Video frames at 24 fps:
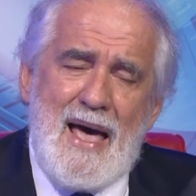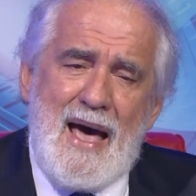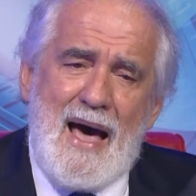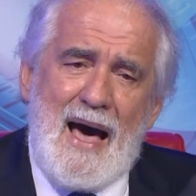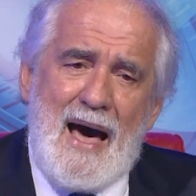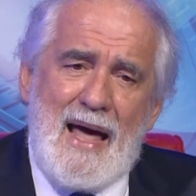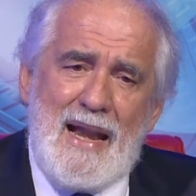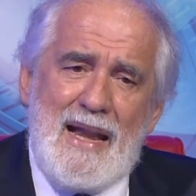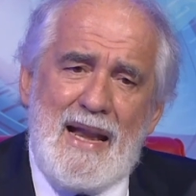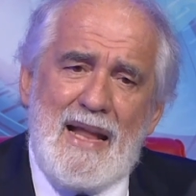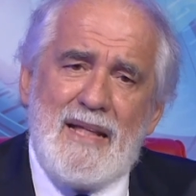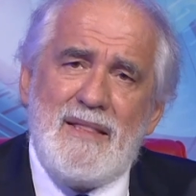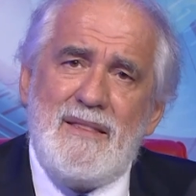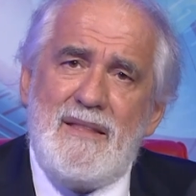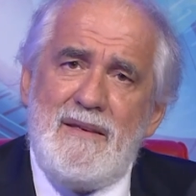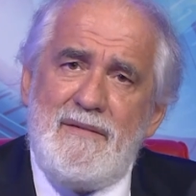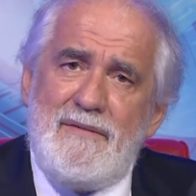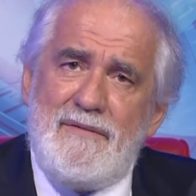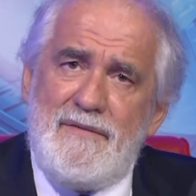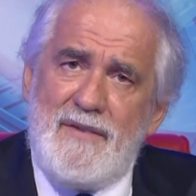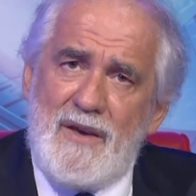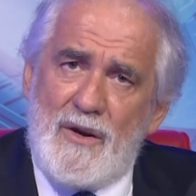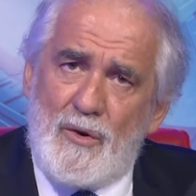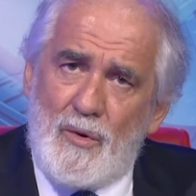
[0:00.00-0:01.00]
alla
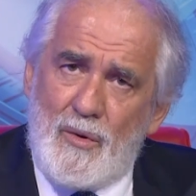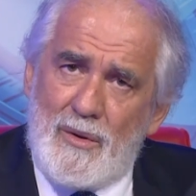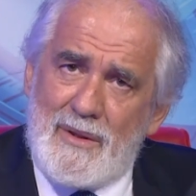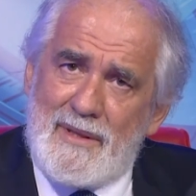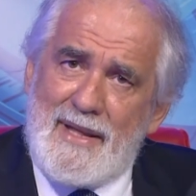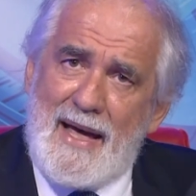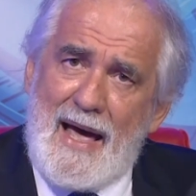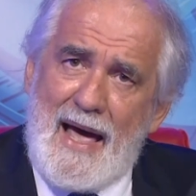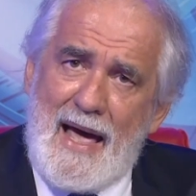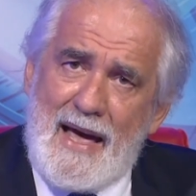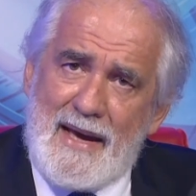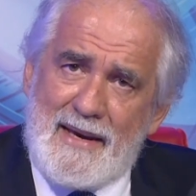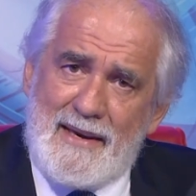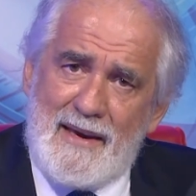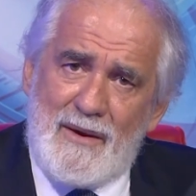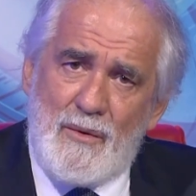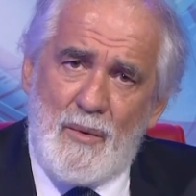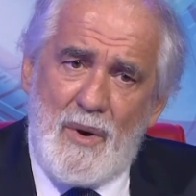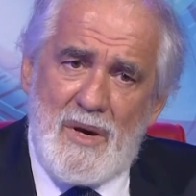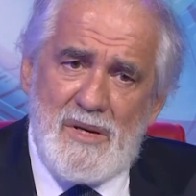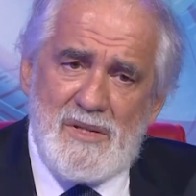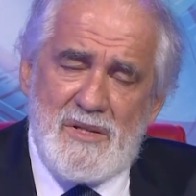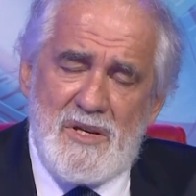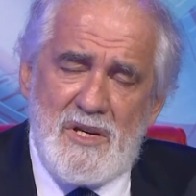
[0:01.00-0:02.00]
difficoltà che
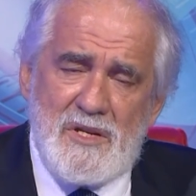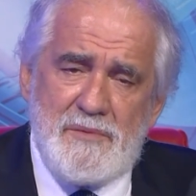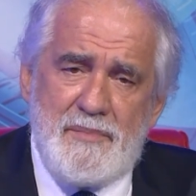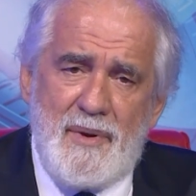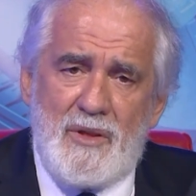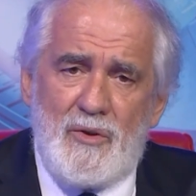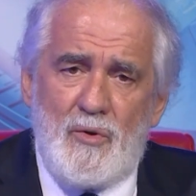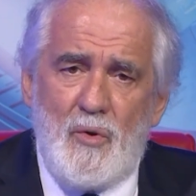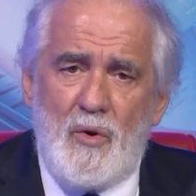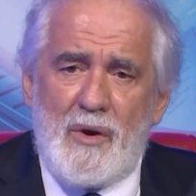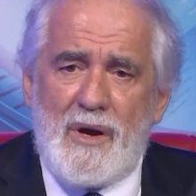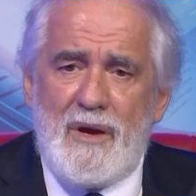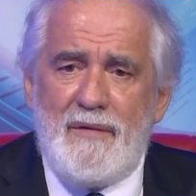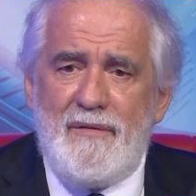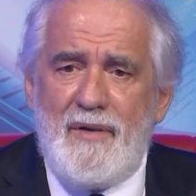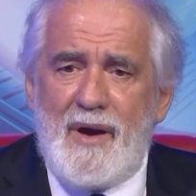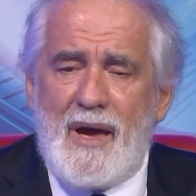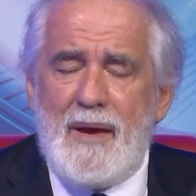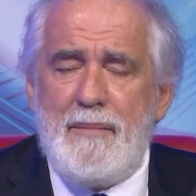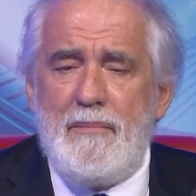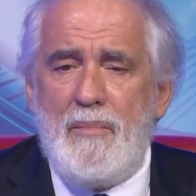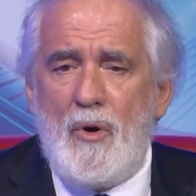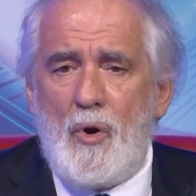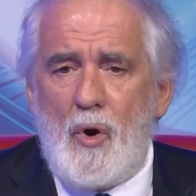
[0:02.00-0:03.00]
questi ispettori
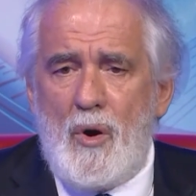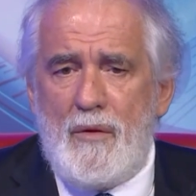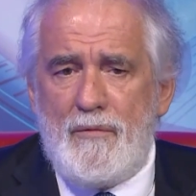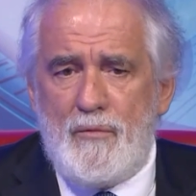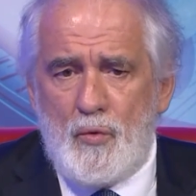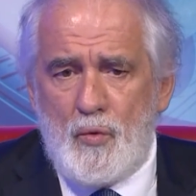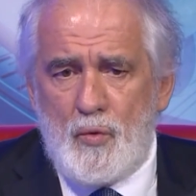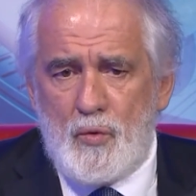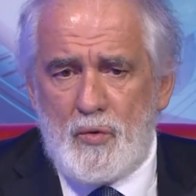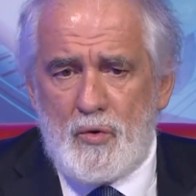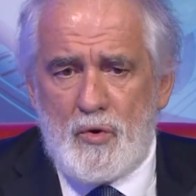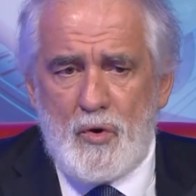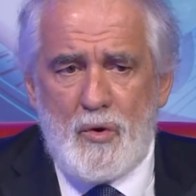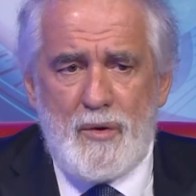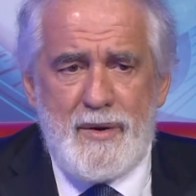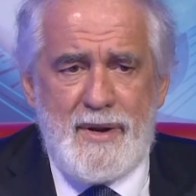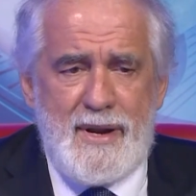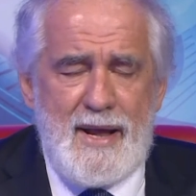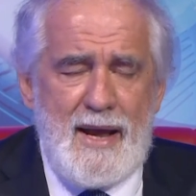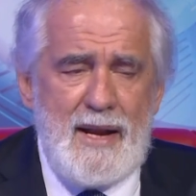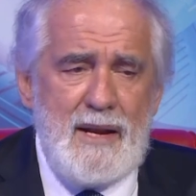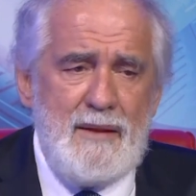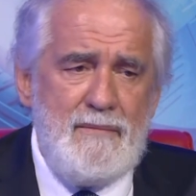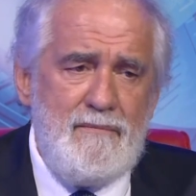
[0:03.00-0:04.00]
avrebbero avuto
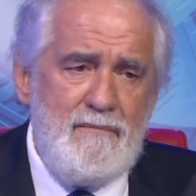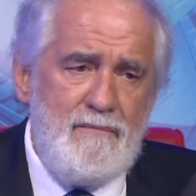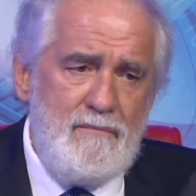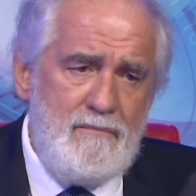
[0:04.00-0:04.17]
nel